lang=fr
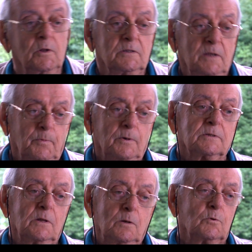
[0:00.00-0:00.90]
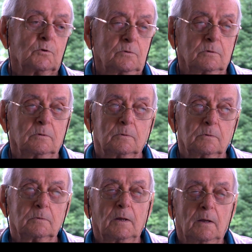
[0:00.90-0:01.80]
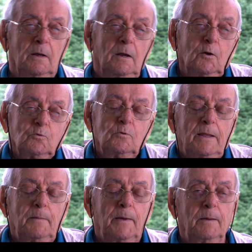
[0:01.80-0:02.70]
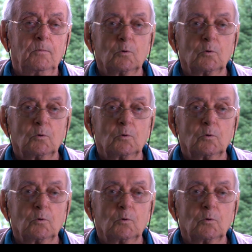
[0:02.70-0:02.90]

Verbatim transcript: laisser passer le monsieur. Tu l'aimais